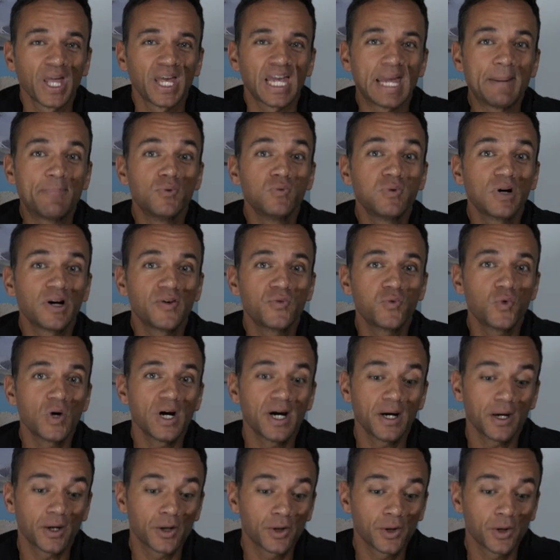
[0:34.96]
et pouvoir
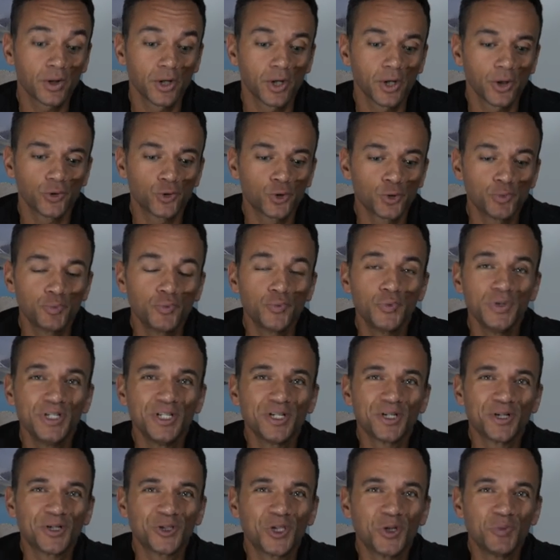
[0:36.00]
voir euh, depuis
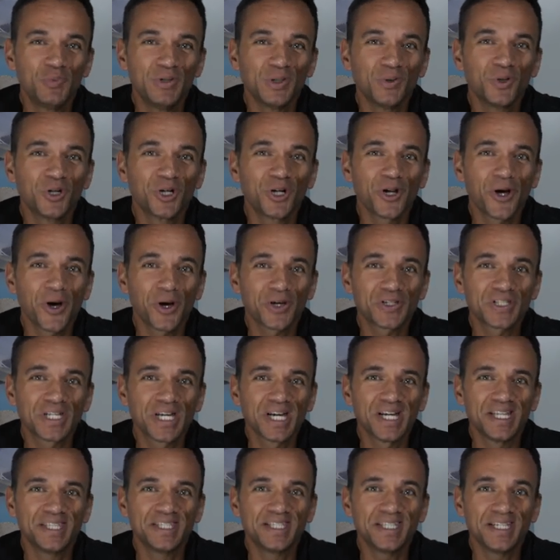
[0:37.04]
depuis Google Earth
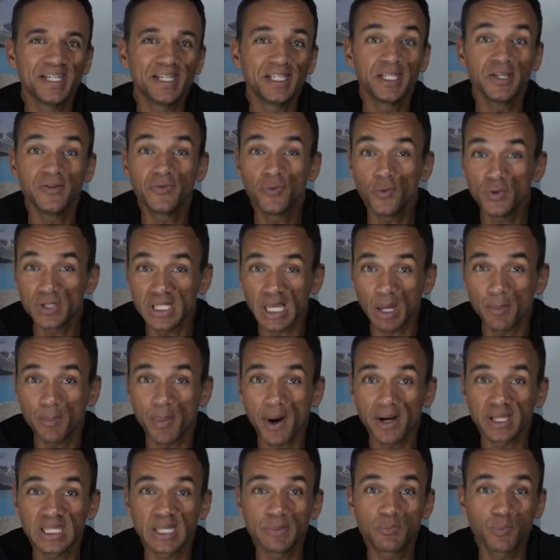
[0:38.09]
des, des vues
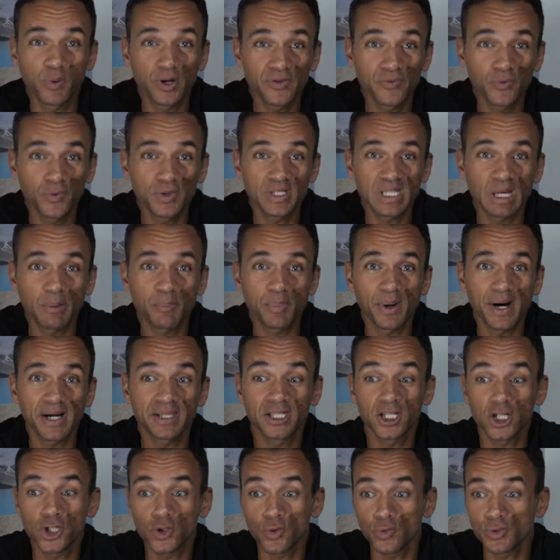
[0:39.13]
sympas, des points de vue sympas,
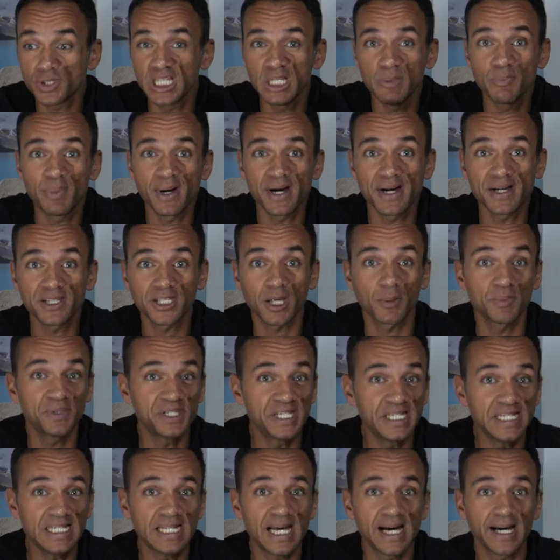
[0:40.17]
des choses qui passent, un
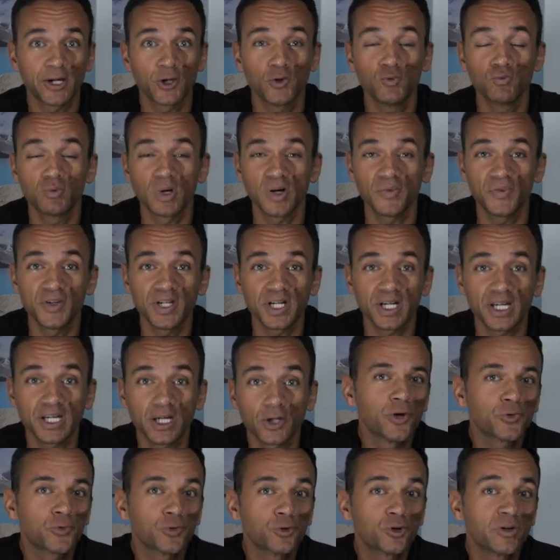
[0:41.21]
petit lac, une voie ferrée,
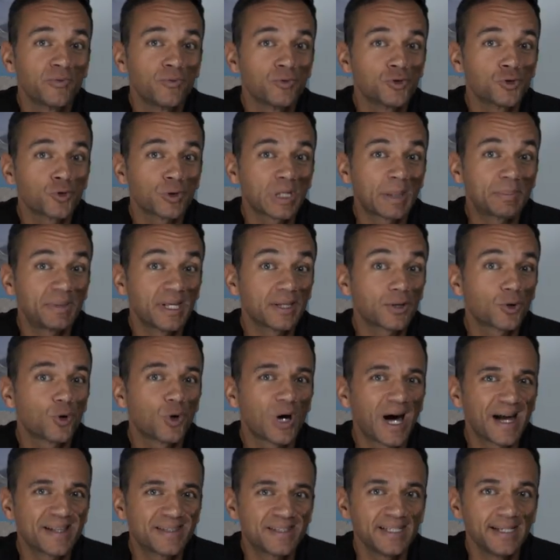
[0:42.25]
un truc que vous auriez peut-être
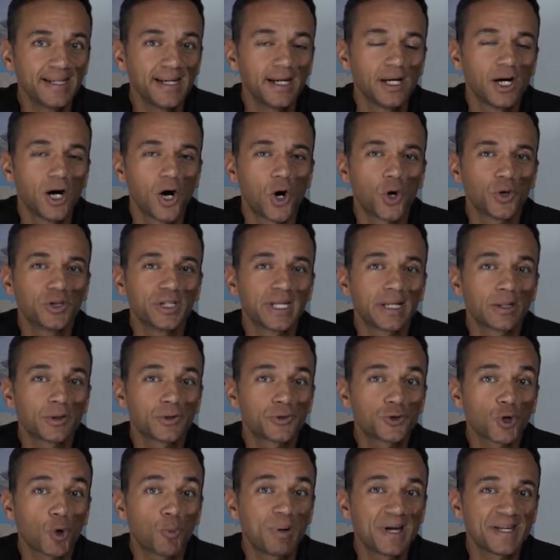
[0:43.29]
raté en allant
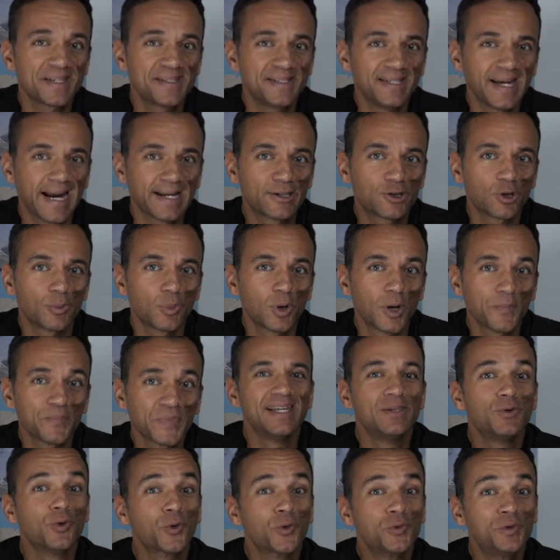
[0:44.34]
sur place directement.
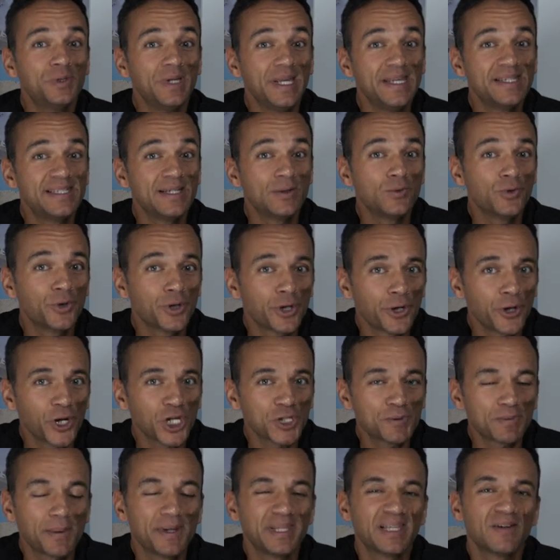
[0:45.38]
Et donc utiliser Google
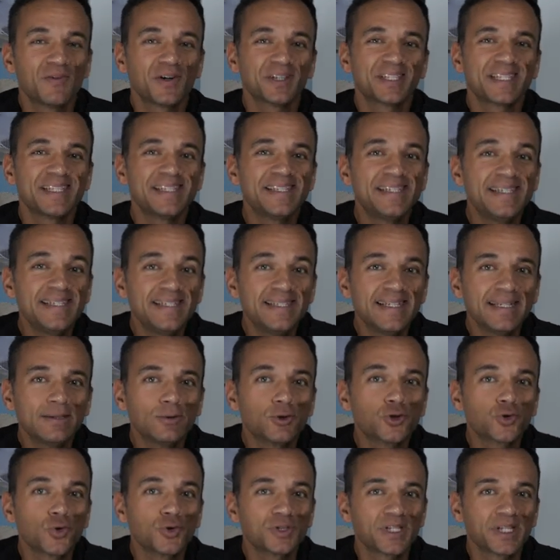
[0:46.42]
Earth permet d'avoir des idées
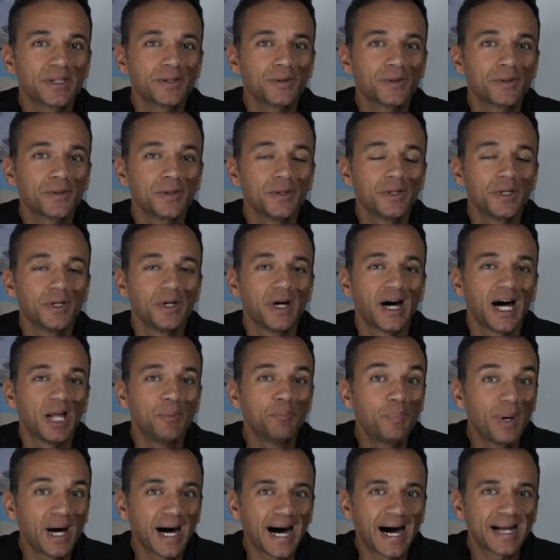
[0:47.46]
de choses à ne,
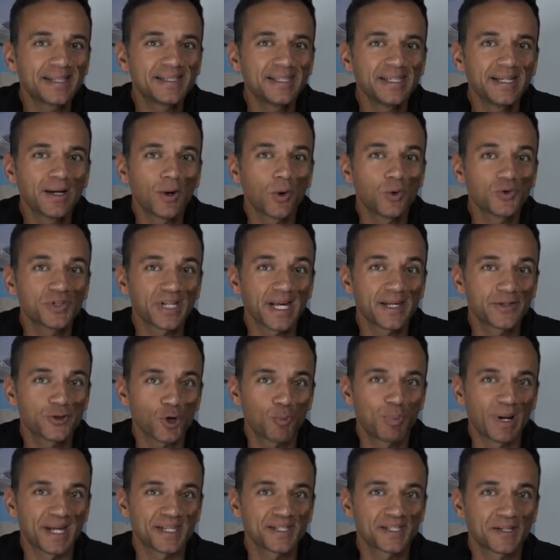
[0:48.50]
pas rater quand on sera sur
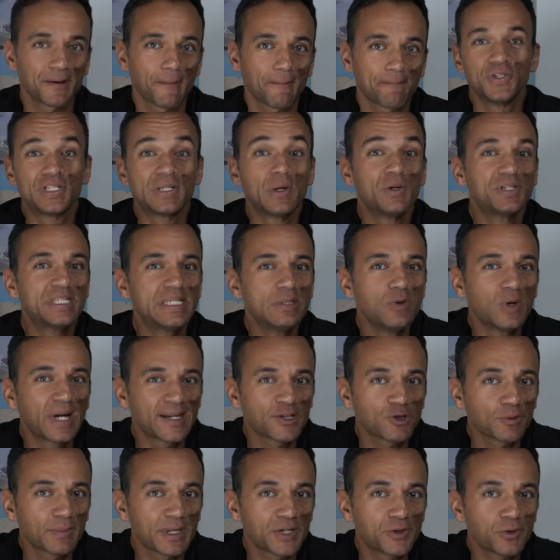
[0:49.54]
place. C'est aussi
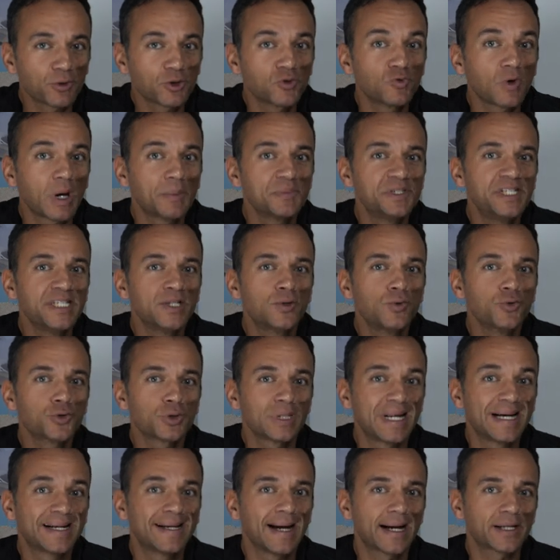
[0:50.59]
l'occasion bien sûr de voir un petit coup sur
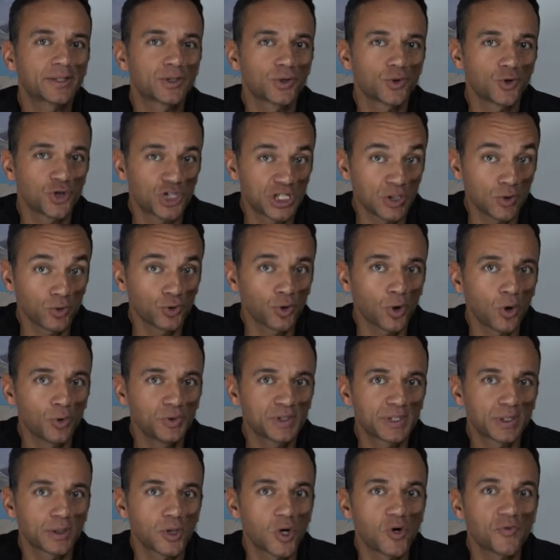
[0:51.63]
la carte
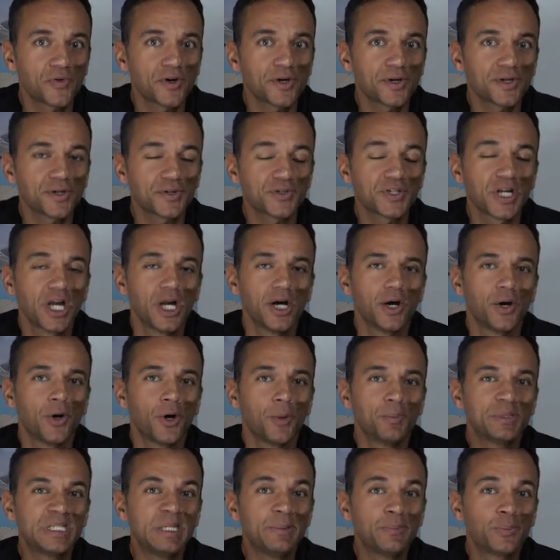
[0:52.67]
Geodrone en France, euh,
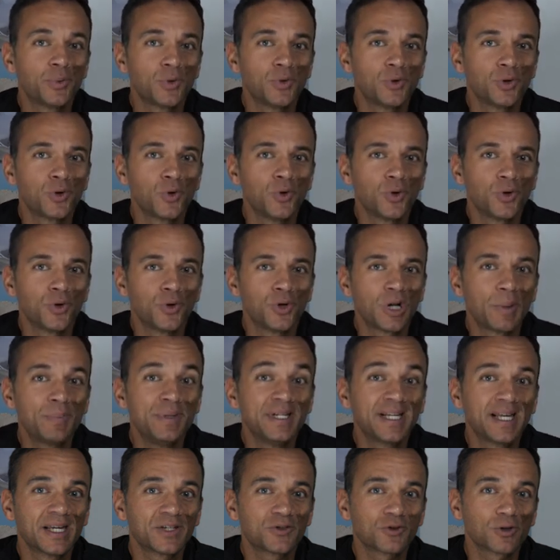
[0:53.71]
un petit peu
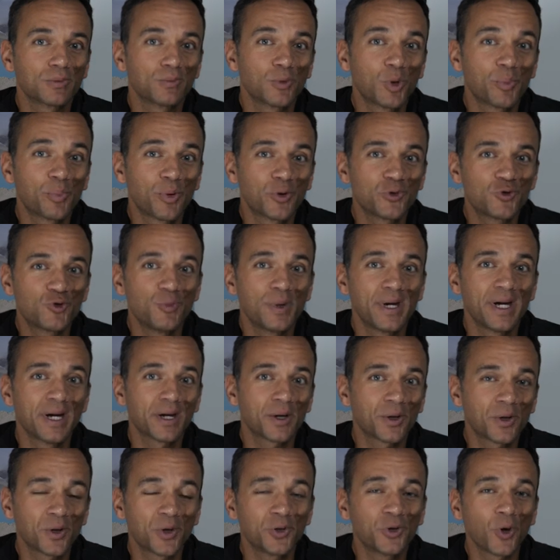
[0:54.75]
l'application de mon pote
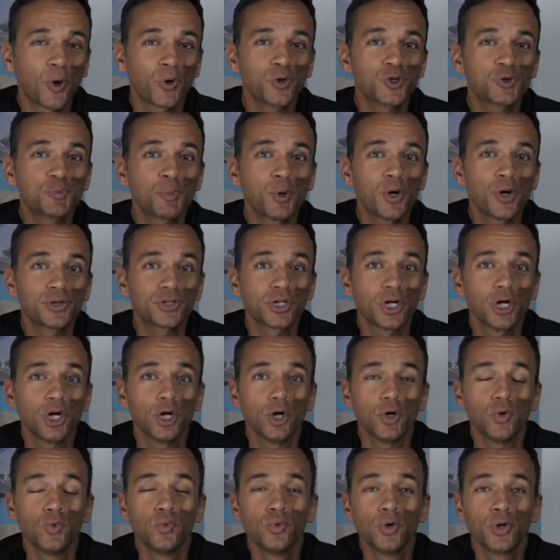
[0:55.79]
Hubert euh, DroneSpot,
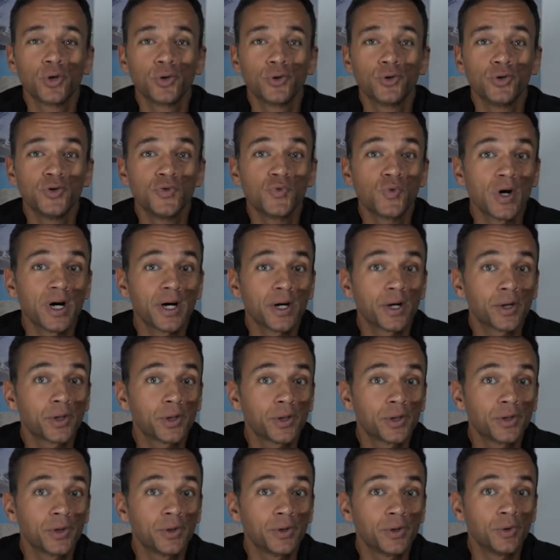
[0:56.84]
ou euh, de voir
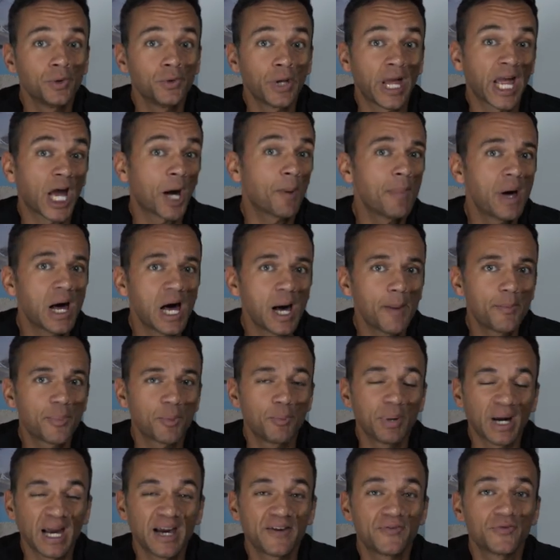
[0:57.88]
AirMap,
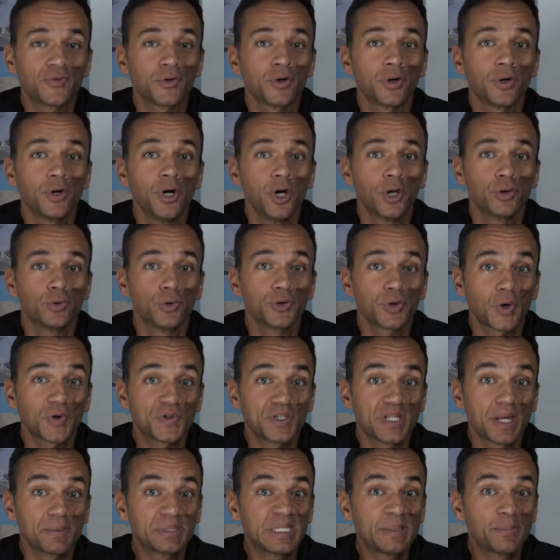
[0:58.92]
bref, de se
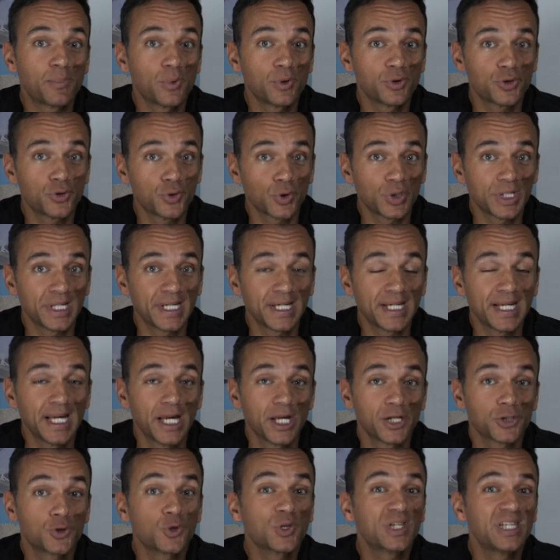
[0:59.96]
renseigner un petit peu sur les
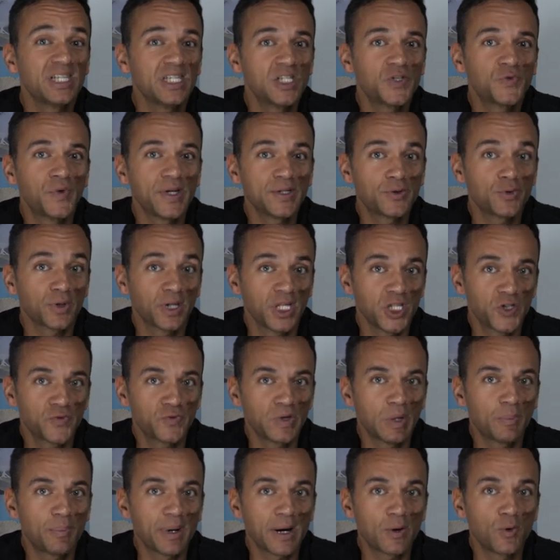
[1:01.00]
ce qui se fait, ce qui se
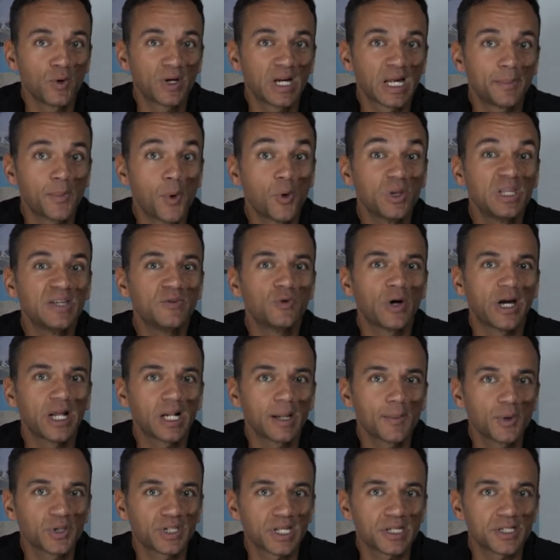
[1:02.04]
fait pas localement au niveau
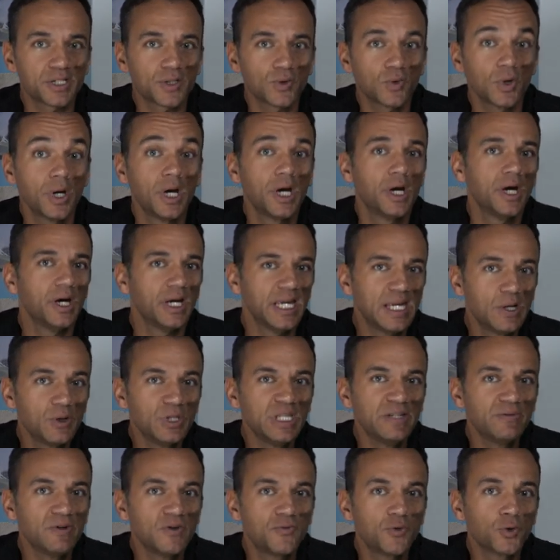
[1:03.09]
réglementation et au
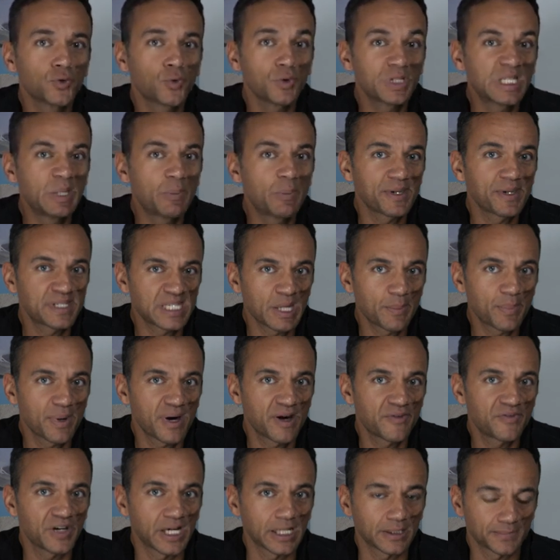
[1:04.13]
niveau photo, ce être sympa
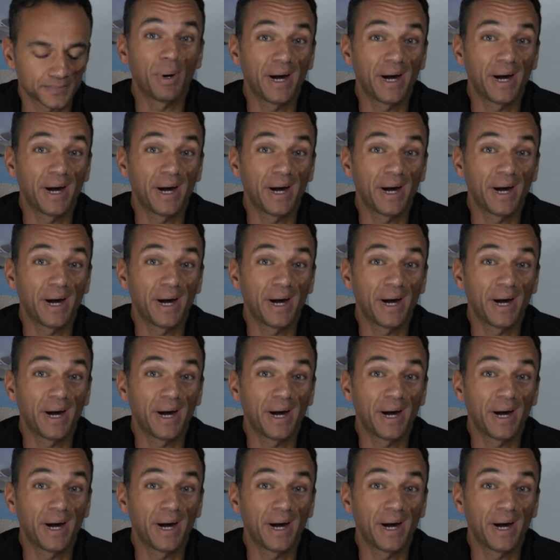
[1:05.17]
à faire.